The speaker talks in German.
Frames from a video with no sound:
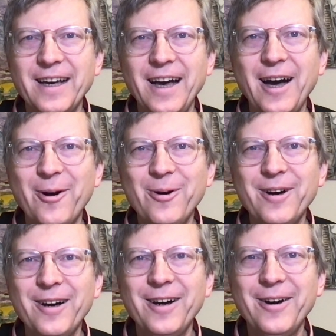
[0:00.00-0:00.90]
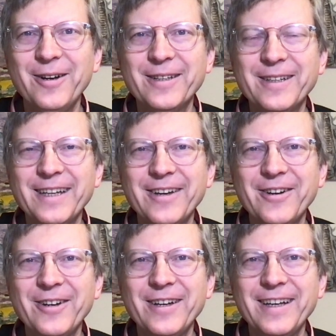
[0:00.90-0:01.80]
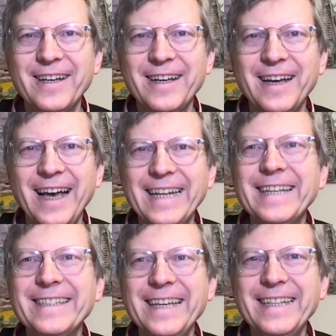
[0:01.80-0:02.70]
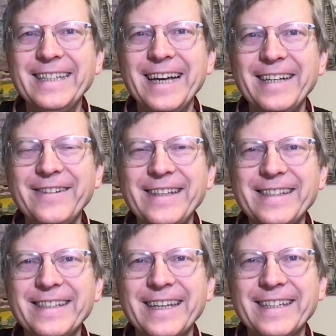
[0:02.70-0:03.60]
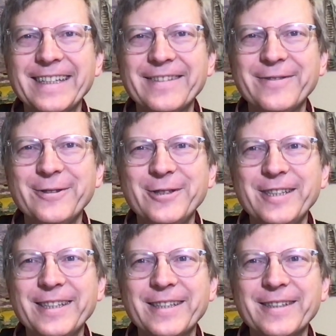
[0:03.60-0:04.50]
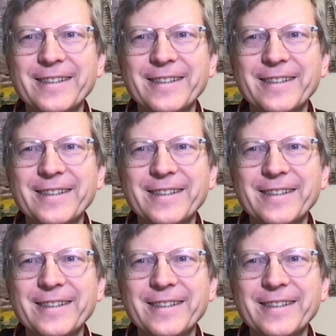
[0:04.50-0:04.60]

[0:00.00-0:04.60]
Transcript: Auch heute noch. Eine gesegnete Adventszeit wünsche ich.